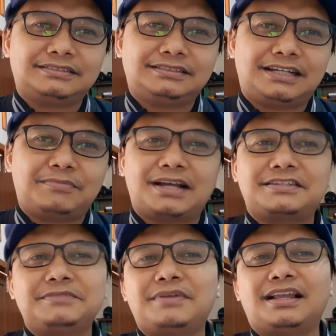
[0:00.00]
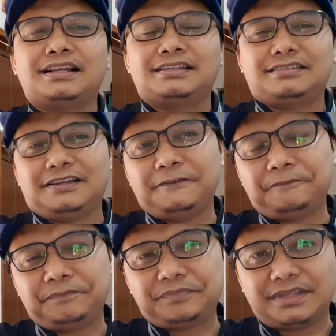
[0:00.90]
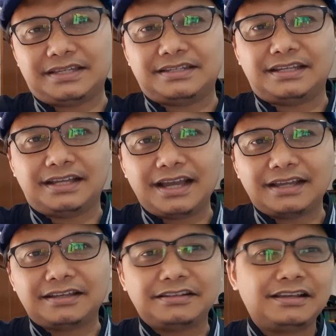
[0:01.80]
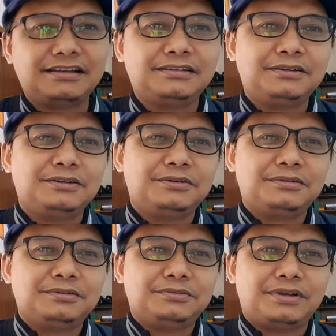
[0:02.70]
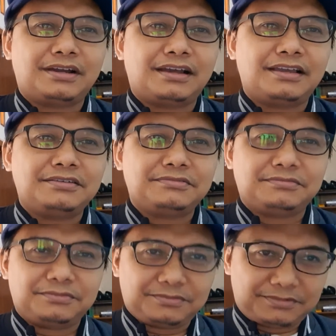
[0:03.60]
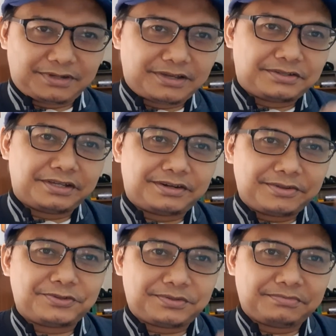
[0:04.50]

yang maksimal gitu ya nah, sehingga akhirnya yang lain dengan serius